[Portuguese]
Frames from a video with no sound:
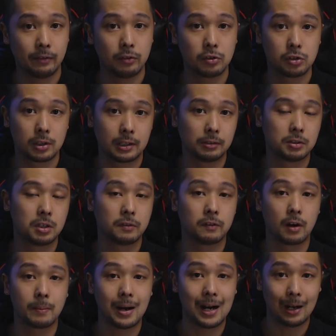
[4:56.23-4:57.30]
funcionando de
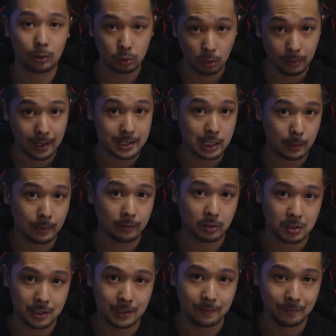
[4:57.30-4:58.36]
forma automática para
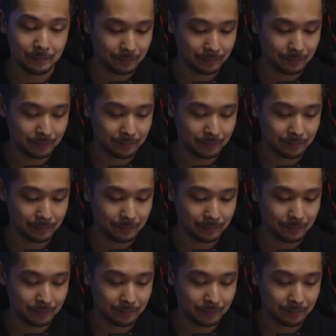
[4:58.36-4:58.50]
você.